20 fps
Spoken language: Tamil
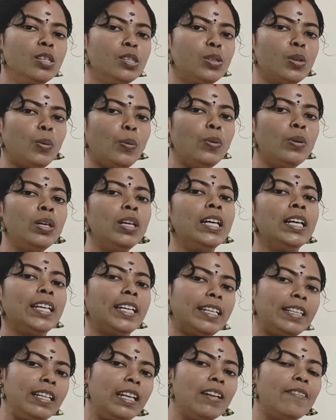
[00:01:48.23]
ஸோ
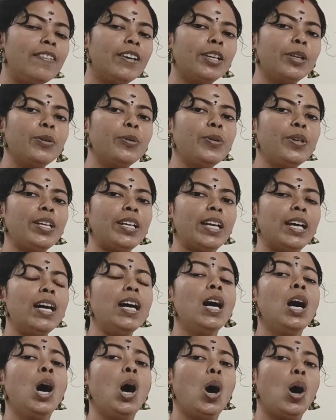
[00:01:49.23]
இதில் வரக்கூடிய
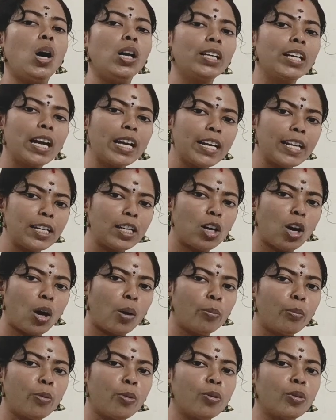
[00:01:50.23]
ஆர்கானிக்
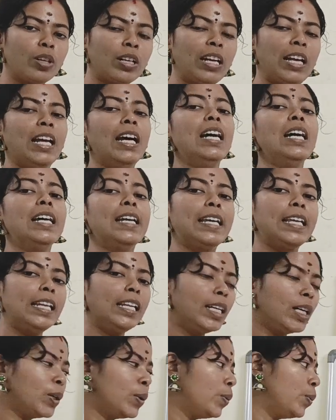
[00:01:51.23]
காம்பவுண்டில்
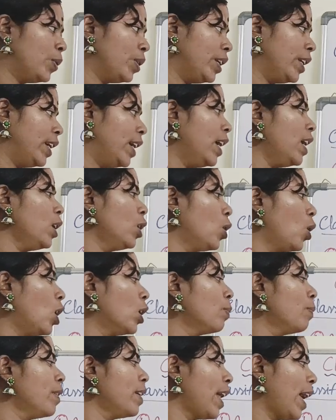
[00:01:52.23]
இருக்கக்கூடிய
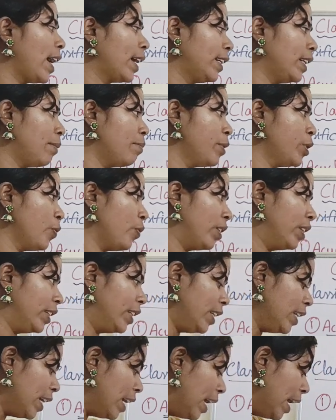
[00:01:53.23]
கார்பன் ஆக்டம்ஸ்
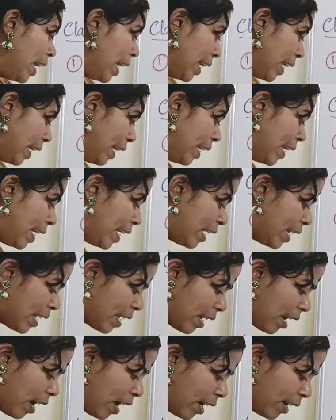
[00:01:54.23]
வந்து
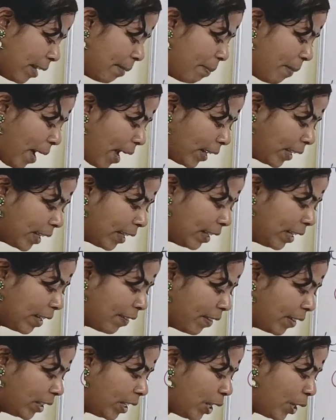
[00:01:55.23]
லீனியரான
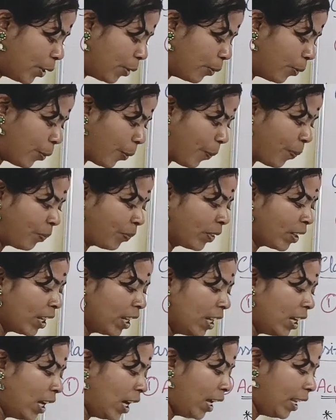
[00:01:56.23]
பேட்டர்னில் வந்து இருக்கும்
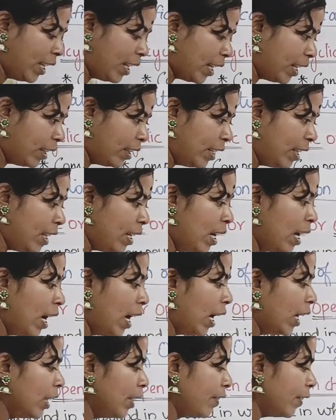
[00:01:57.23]
இருந்து
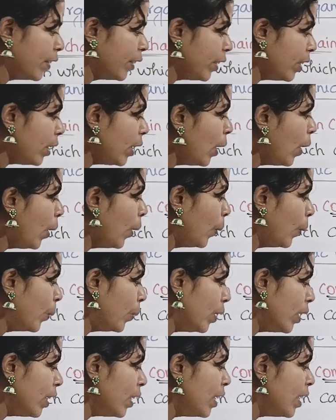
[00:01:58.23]
அது வந்து
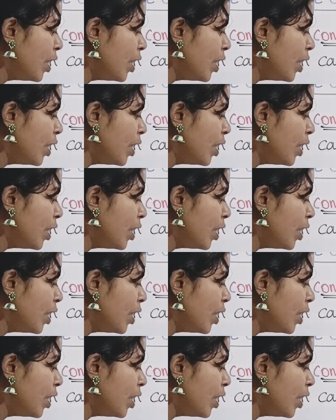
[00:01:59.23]
ஒரு